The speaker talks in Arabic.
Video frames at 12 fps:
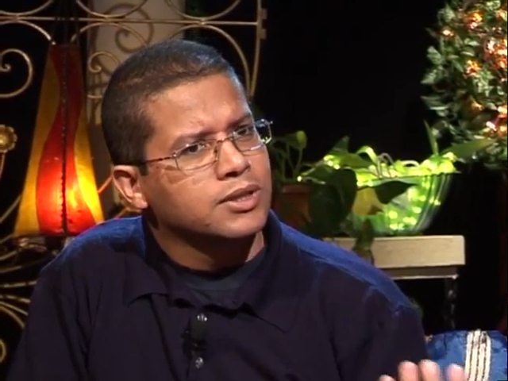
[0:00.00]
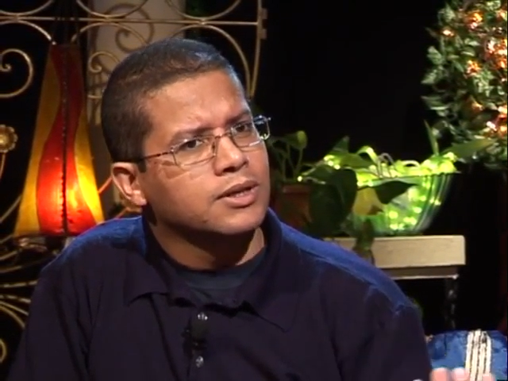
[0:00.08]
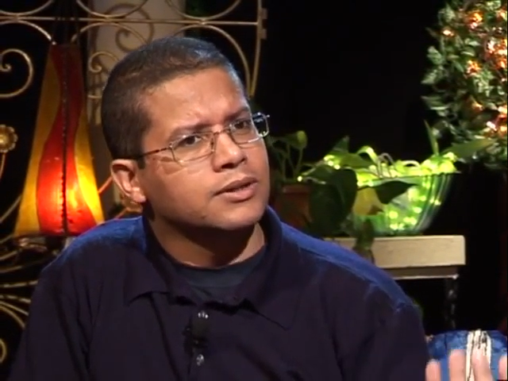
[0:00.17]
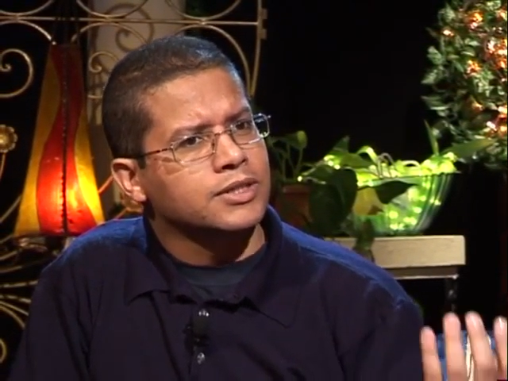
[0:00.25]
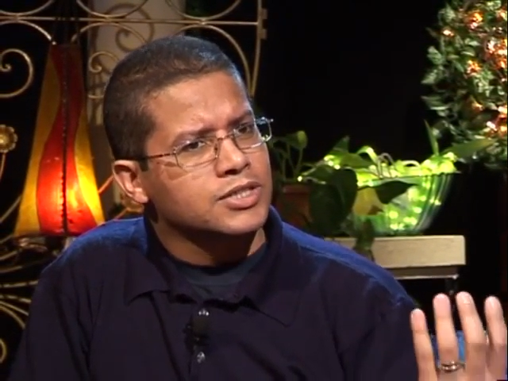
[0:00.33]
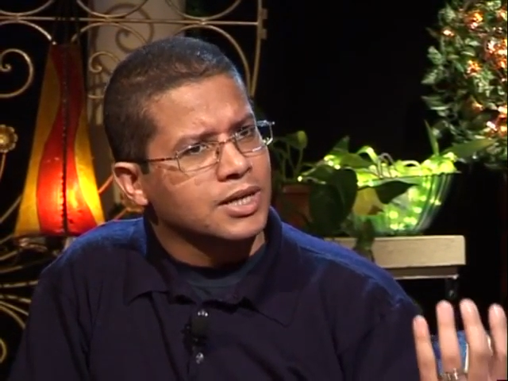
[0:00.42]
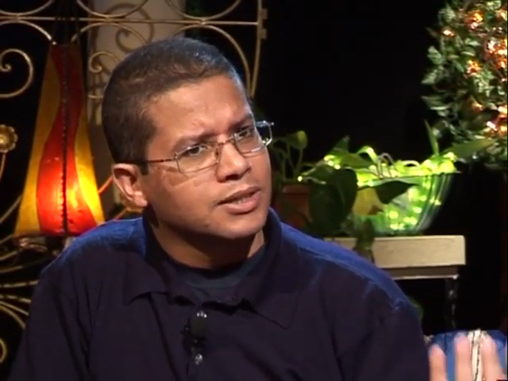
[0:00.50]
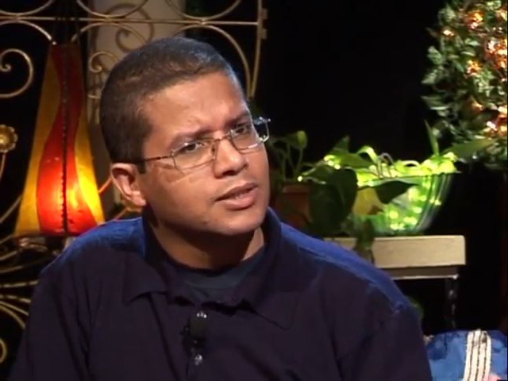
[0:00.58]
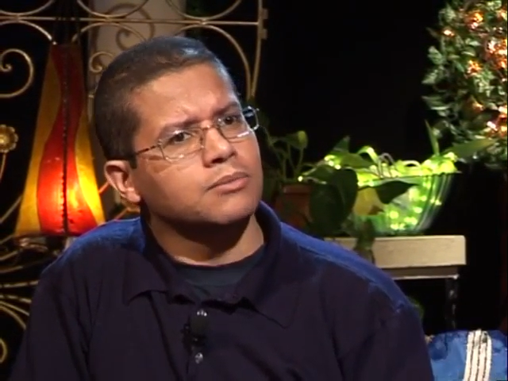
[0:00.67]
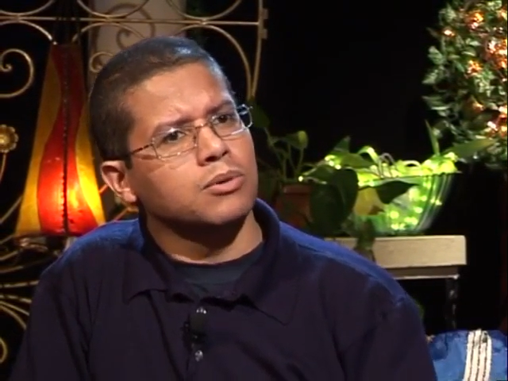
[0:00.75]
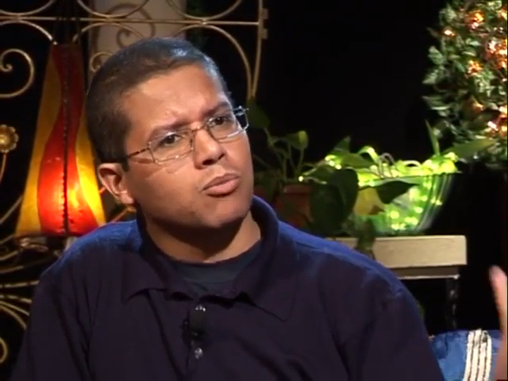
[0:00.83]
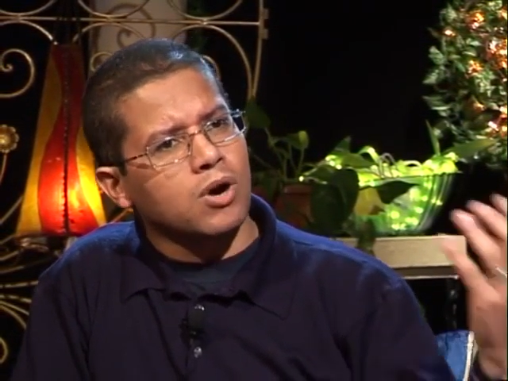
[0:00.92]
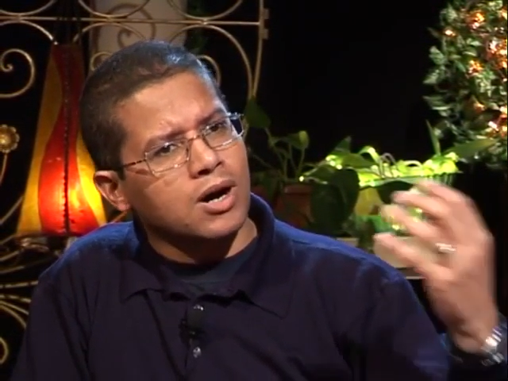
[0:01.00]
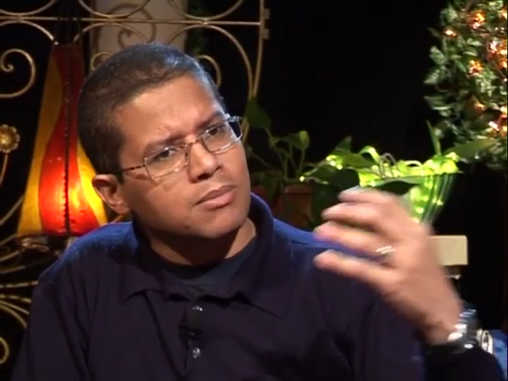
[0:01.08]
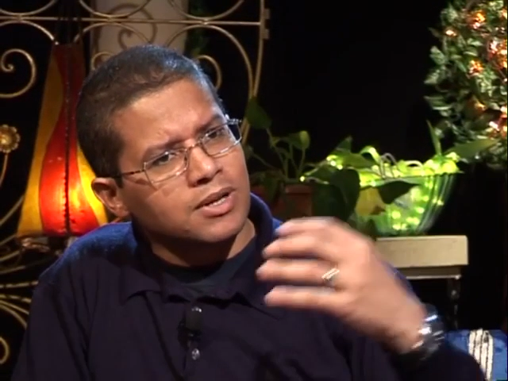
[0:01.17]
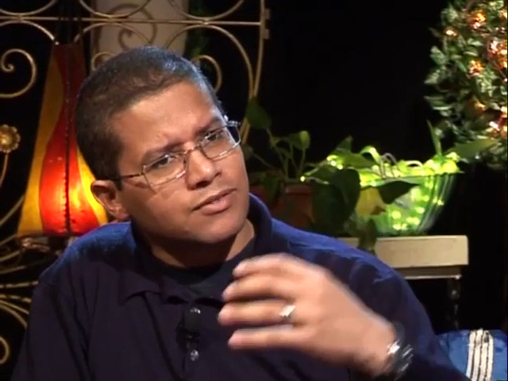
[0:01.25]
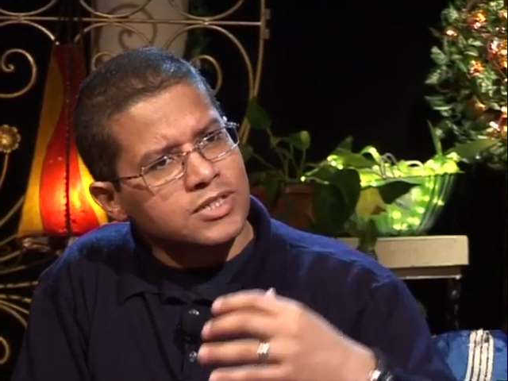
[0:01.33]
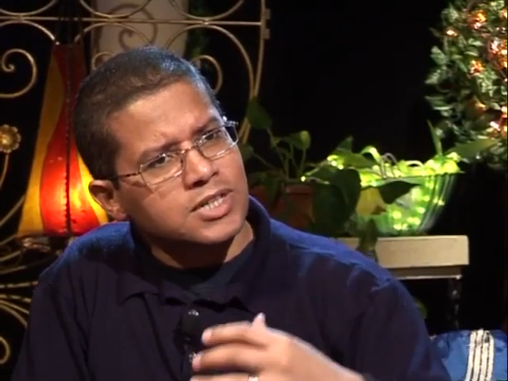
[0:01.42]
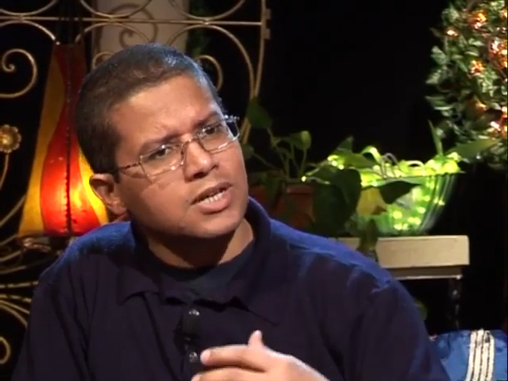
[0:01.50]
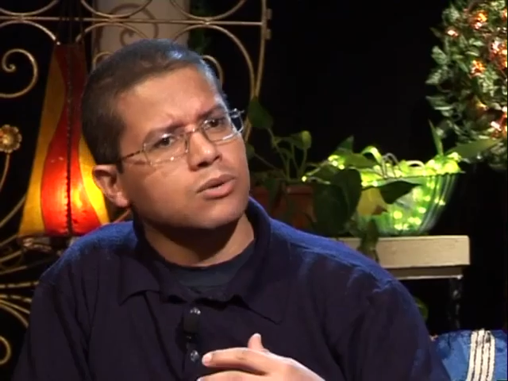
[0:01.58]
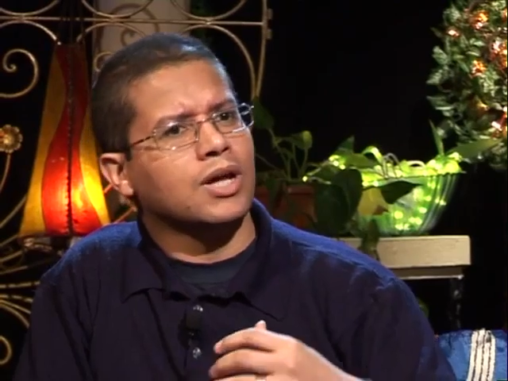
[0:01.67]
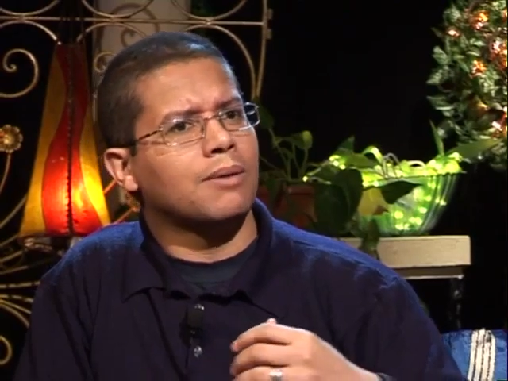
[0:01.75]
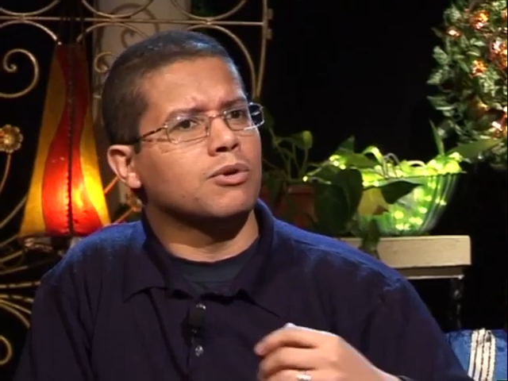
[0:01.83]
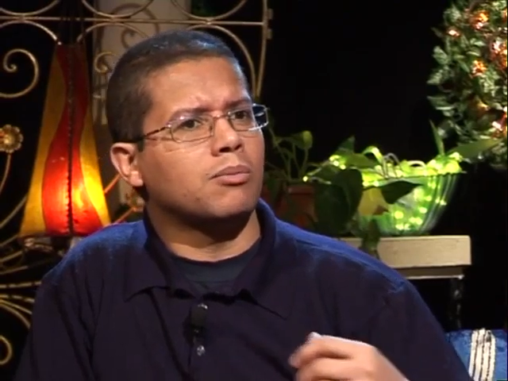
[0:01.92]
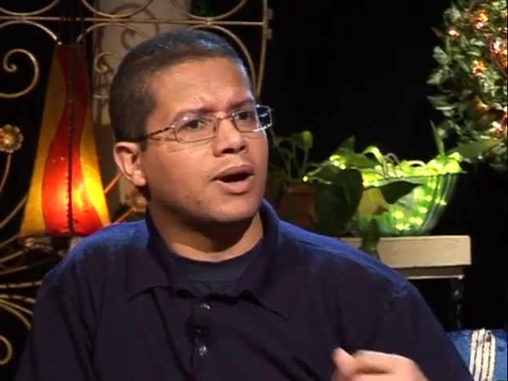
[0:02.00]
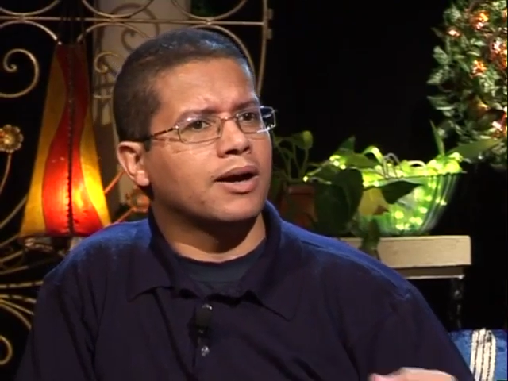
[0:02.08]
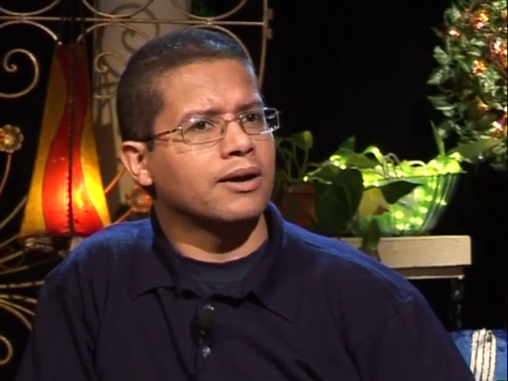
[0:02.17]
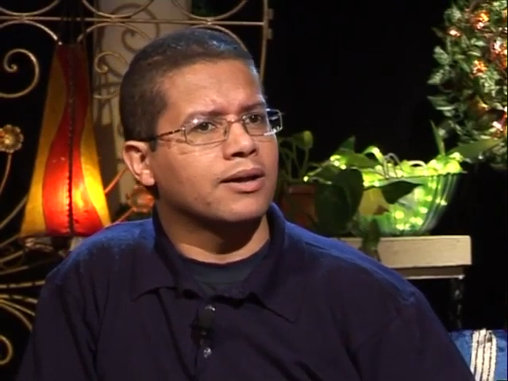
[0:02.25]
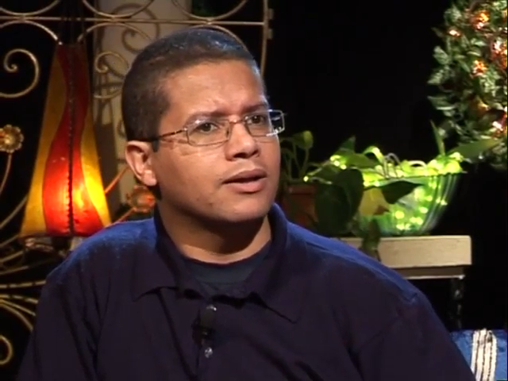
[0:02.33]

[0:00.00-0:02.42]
رجال الدين بالمقابل كيفاش كانوا يتعاملوا معه